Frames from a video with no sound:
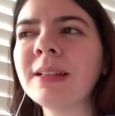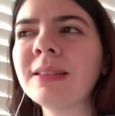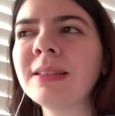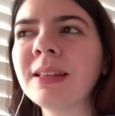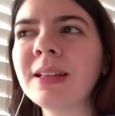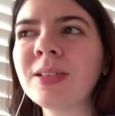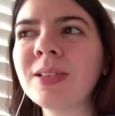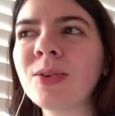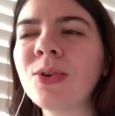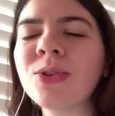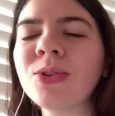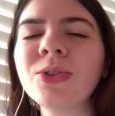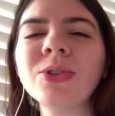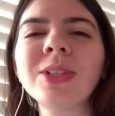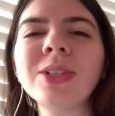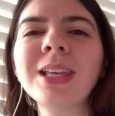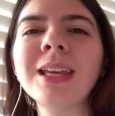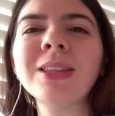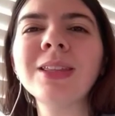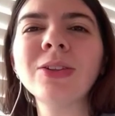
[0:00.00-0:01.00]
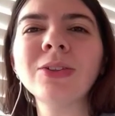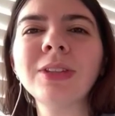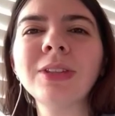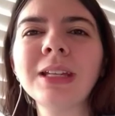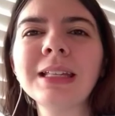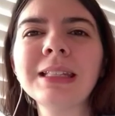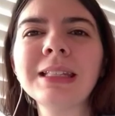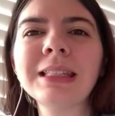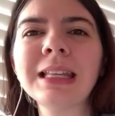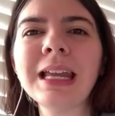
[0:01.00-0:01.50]

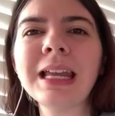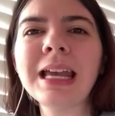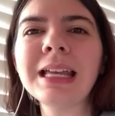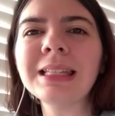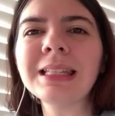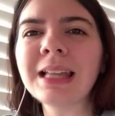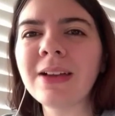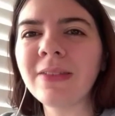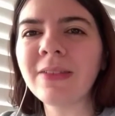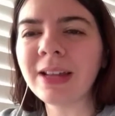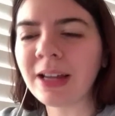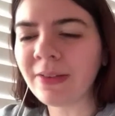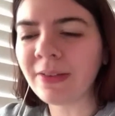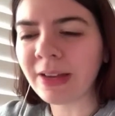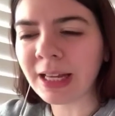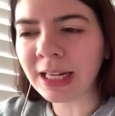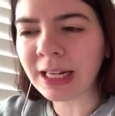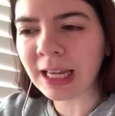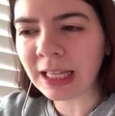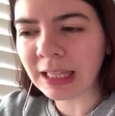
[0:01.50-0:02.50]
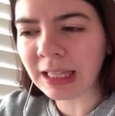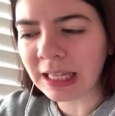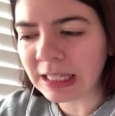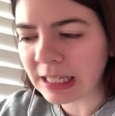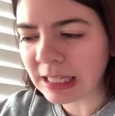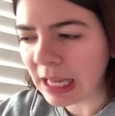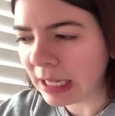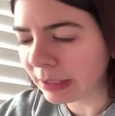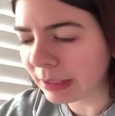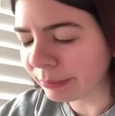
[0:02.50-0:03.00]
809-338-1033. A ver, a ver, ¿qué
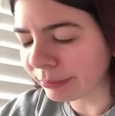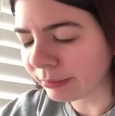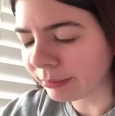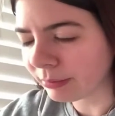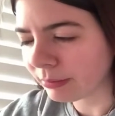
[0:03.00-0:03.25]
dicen?